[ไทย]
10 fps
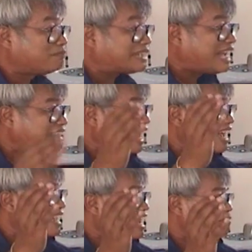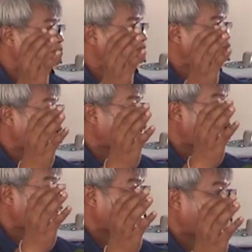ประเทศไทยครับทั่ว
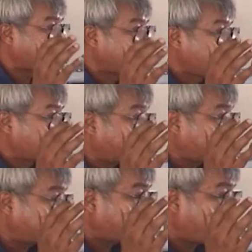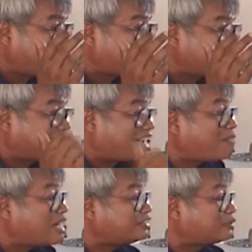โลกเนี่ยประเทศไทยเราได้แสง
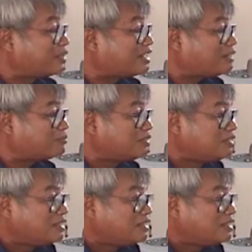มากที่สุดนะครับ